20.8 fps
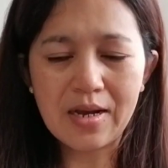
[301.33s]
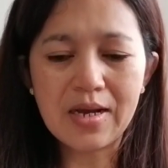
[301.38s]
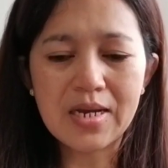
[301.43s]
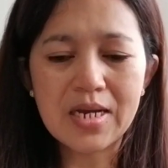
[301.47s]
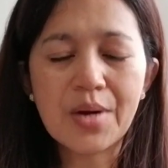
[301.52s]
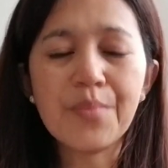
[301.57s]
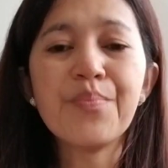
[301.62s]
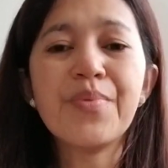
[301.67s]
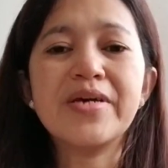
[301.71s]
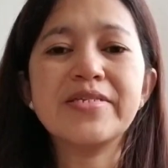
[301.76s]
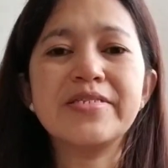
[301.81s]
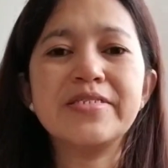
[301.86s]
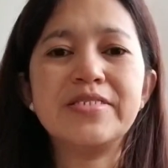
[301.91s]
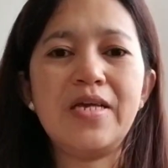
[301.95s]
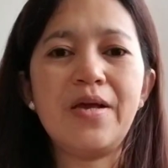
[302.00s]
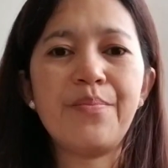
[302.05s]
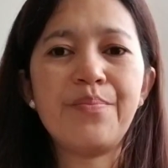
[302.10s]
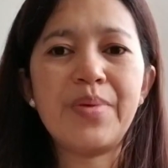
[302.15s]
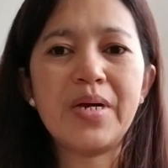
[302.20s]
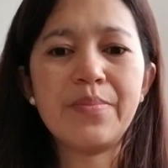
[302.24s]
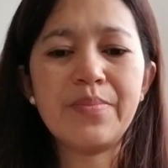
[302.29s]
ng
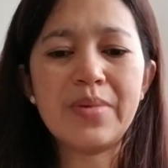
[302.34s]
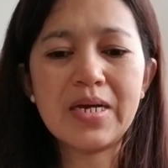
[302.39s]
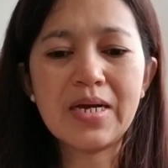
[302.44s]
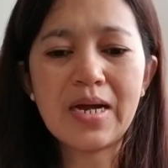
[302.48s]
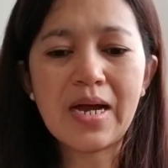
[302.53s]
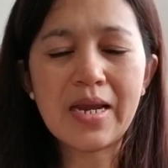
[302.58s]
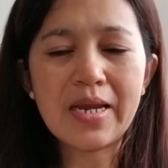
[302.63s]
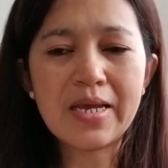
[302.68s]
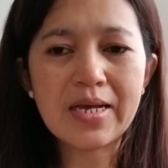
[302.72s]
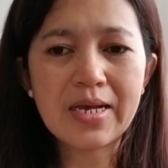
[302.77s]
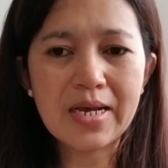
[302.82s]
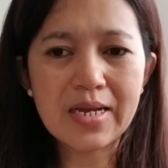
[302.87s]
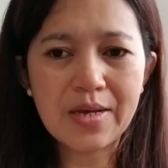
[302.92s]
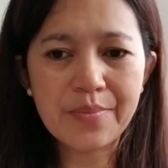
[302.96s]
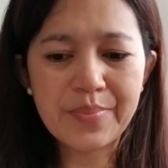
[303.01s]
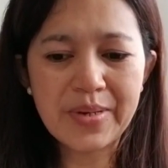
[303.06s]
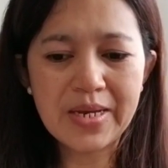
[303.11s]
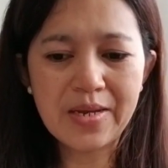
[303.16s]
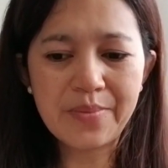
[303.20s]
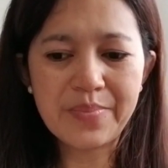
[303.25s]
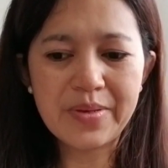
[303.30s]
processing pag manggaling ka ng
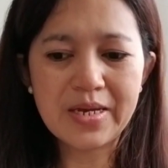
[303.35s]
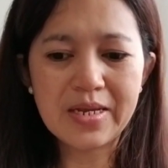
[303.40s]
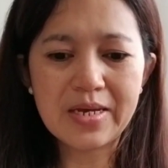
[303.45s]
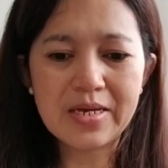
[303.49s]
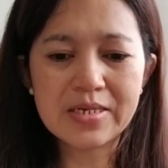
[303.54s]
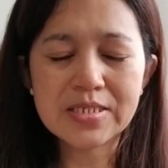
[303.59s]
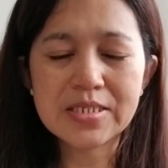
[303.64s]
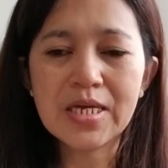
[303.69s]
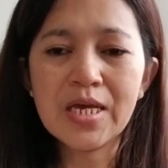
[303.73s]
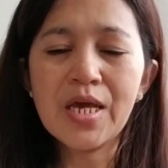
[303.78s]
Pilipinas.